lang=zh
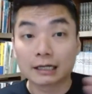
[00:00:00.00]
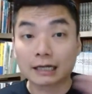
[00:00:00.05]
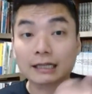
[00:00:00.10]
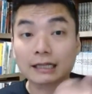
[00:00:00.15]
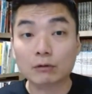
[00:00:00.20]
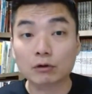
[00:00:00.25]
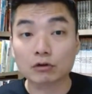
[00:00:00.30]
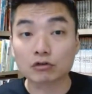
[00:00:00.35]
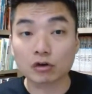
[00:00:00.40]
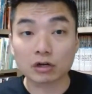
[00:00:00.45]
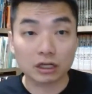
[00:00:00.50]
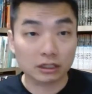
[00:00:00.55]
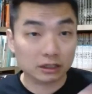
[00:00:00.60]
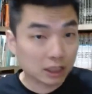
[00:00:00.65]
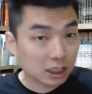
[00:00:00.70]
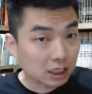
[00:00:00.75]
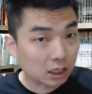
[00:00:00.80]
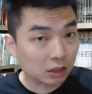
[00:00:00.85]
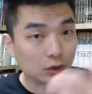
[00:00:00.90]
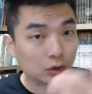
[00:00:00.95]
刚才我说，
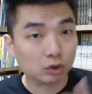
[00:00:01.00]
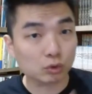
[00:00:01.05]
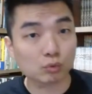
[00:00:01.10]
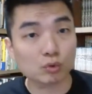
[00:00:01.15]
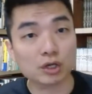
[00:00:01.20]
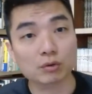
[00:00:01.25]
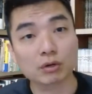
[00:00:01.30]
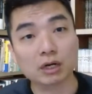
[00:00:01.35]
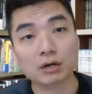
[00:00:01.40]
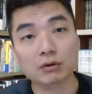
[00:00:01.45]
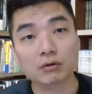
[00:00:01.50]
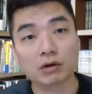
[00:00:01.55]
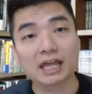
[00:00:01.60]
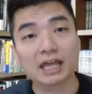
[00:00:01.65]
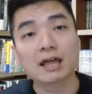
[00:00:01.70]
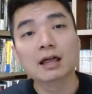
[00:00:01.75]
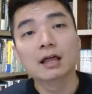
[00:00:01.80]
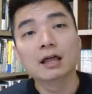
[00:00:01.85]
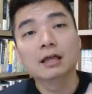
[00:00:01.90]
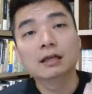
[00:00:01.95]
肯定很多读友认
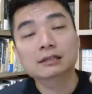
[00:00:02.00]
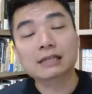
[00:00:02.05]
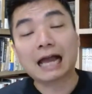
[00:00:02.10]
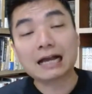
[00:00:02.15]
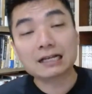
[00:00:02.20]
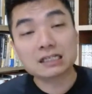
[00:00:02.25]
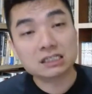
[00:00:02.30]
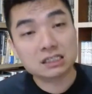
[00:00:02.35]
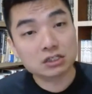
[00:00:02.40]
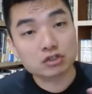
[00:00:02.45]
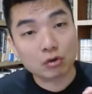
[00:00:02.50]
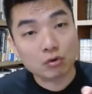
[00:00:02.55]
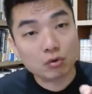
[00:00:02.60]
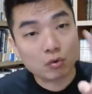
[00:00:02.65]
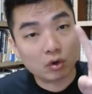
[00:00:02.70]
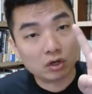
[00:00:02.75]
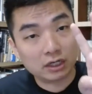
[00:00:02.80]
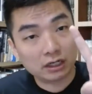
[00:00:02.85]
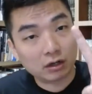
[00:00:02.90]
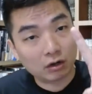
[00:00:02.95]
为，当时
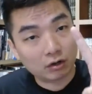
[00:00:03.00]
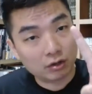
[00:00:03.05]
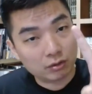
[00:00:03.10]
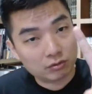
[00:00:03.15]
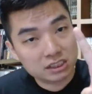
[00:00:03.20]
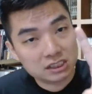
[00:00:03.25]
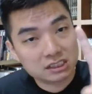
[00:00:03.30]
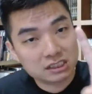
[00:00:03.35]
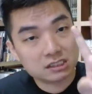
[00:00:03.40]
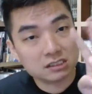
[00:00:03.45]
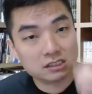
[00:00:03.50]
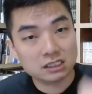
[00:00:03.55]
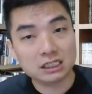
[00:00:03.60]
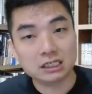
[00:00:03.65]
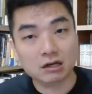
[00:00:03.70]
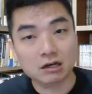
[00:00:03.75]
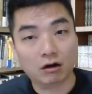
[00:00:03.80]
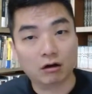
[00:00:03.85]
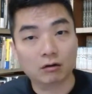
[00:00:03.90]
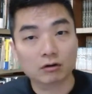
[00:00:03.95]
中国人口有四
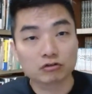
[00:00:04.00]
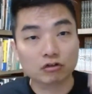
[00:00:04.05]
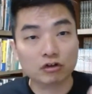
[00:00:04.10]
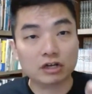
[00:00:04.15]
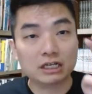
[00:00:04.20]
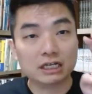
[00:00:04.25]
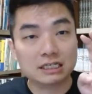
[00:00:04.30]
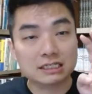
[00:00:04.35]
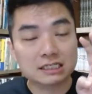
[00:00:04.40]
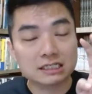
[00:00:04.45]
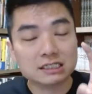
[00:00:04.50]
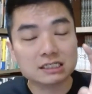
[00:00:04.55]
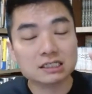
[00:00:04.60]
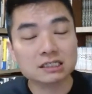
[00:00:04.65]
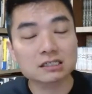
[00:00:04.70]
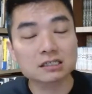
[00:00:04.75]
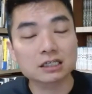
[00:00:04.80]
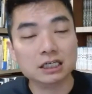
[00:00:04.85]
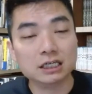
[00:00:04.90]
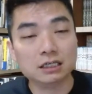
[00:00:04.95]
亿哈，所以你
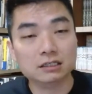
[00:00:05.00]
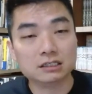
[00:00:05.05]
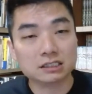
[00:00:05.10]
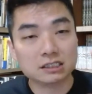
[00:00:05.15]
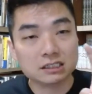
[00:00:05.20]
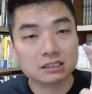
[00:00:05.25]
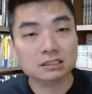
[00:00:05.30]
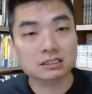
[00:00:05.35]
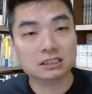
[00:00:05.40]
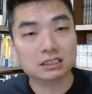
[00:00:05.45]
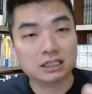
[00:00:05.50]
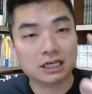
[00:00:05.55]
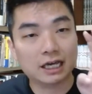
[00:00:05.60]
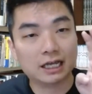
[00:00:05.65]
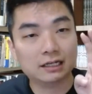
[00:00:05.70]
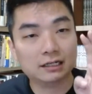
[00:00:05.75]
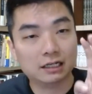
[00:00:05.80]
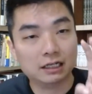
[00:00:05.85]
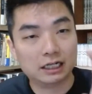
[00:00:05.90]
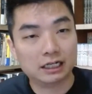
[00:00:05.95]
四四
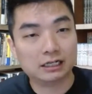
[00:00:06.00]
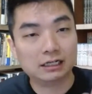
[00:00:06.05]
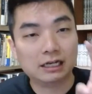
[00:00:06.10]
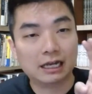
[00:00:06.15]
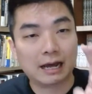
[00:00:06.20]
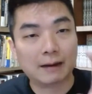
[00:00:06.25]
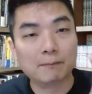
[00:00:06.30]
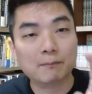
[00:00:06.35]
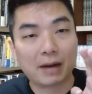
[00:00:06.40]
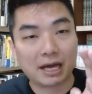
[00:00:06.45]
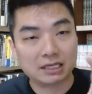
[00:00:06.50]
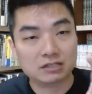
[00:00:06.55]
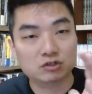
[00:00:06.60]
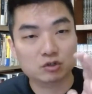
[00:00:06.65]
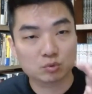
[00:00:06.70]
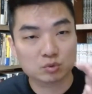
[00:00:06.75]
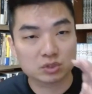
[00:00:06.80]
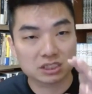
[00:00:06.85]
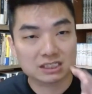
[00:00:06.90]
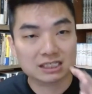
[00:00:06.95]
千零两百
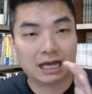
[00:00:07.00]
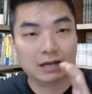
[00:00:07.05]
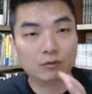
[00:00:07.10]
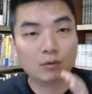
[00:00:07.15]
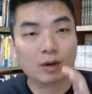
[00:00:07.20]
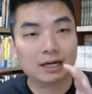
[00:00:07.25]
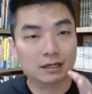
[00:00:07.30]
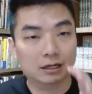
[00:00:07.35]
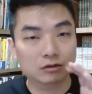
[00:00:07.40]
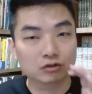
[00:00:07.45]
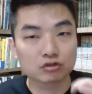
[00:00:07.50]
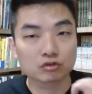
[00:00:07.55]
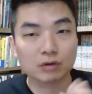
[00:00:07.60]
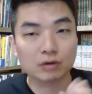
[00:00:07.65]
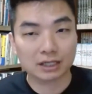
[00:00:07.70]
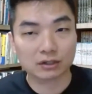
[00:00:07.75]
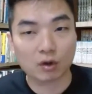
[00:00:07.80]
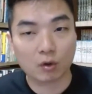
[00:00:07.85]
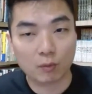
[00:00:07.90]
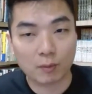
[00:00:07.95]
九十三万人
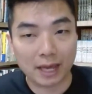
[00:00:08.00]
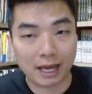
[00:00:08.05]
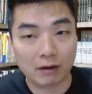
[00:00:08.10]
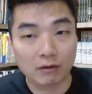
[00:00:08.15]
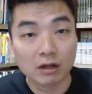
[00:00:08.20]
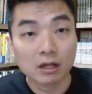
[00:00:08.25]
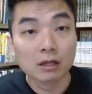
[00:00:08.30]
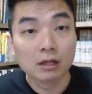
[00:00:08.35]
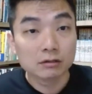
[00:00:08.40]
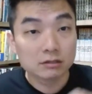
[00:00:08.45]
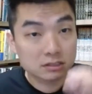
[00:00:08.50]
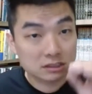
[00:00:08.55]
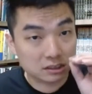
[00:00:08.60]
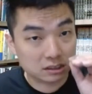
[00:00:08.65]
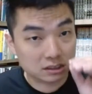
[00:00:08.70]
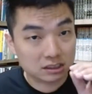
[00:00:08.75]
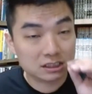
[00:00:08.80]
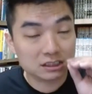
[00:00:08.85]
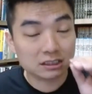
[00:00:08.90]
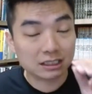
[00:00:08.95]
出来投票，
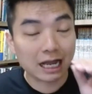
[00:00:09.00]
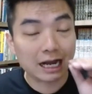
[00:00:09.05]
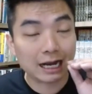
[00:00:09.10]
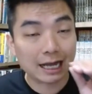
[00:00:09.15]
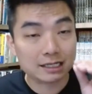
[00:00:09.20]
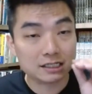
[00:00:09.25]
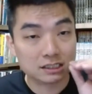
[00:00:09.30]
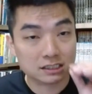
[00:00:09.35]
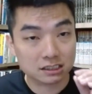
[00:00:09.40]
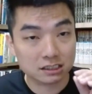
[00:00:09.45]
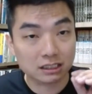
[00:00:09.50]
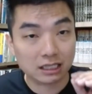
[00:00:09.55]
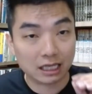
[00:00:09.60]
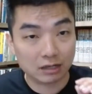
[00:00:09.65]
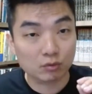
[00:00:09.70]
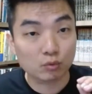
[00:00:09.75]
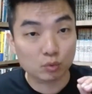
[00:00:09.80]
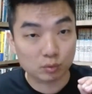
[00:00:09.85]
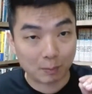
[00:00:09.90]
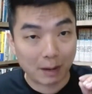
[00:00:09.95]
只是大概十
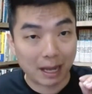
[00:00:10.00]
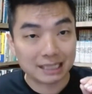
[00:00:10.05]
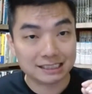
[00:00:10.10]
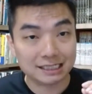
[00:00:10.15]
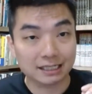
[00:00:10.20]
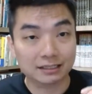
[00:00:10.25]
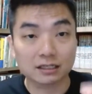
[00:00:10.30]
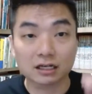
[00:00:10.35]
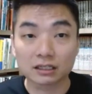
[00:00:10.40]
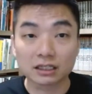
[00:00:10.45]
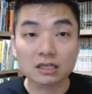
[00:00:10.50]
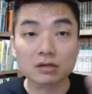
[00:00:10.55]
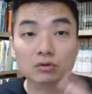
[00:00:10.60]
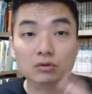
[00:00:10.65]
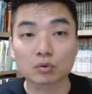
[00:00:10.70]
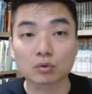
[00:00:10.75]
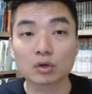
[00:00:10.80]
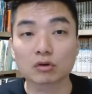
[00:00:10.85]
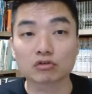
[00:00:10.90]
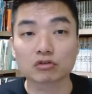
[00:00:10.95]
点五八仙，肯定
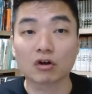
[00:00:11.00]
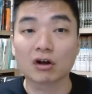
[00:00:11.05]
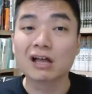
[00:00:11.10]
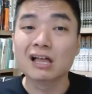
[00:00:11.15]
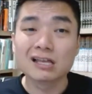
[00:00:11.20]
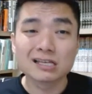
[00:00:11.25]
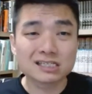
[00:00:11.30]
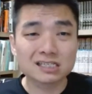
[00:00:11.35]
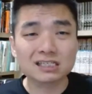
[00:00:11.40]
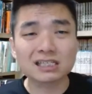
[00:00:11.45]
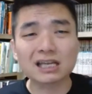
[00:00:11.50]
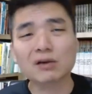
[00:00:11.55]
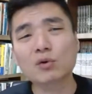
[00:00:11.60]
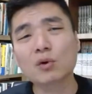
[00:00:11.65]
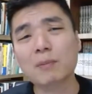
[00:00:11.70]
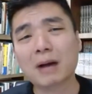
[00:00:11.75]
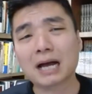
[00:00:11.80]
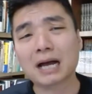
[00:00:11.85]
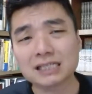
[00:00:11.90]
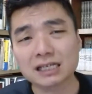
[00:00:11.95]
有读友说，十
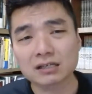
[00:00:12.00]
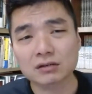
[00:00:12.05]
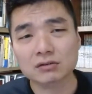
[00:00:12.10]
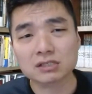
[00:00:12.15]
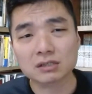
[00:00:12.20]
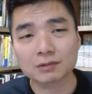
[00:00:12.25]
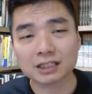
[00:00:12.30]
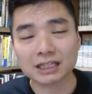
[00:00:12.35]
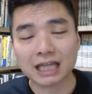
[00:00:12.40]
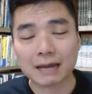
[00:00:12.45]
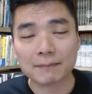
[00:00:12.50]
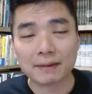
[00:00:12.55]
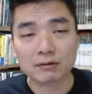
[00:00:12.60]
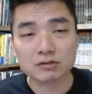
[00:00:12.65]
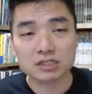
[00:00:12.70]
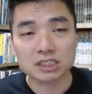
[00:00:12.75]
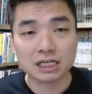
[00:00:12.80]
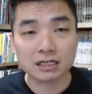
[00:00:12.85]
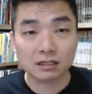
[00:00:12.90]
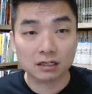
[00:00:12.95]
点五八仙有什么代
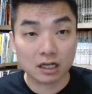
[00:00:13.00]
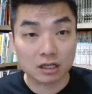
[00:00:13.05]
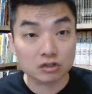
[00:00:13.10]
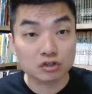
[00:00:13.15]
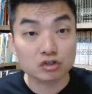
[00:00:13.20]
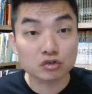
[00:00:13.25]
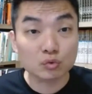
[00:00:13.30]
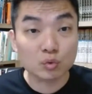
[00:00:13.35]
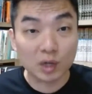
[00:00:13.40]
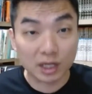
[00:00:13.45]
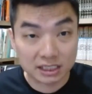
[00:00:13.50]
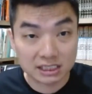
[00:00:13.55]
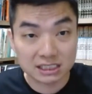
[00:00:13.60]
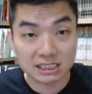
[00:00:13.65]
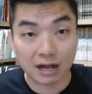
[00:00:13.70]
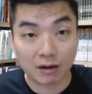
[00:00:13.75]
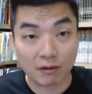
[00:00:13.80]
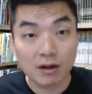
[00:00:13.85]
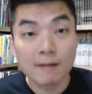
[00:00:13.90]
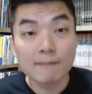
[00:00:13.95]
表性？人数
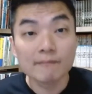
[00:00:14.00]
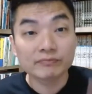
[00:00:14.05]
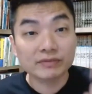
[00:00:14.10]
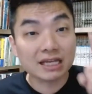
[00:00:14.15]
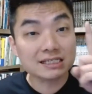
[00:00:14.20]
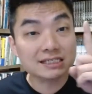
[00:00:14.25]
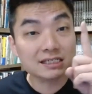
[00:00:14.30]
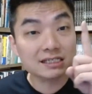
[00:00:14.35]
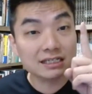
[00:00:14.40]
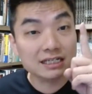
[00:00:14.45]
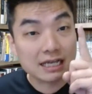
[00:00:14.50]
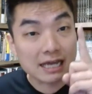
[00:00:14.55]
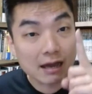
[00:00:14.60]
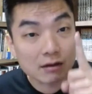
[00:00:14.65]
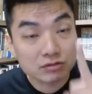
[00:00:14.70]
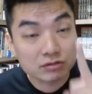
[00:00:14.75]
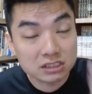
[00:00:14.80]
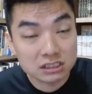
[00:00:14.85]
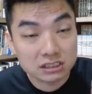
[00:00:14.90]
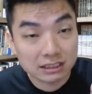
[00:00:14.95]
很少，但是你
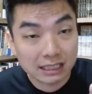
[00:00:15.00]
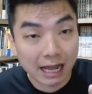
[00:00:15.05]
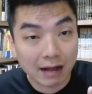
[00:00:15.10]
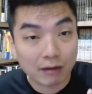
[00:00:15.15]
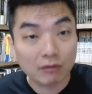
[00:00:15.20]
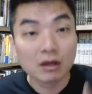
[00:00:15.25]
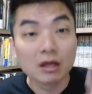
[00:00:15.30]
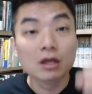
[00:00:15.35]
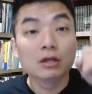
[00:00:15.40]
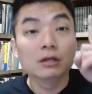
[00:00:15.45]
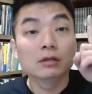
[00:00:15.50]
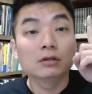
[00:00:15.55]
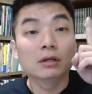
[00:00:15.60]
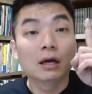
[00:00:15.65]
要知道。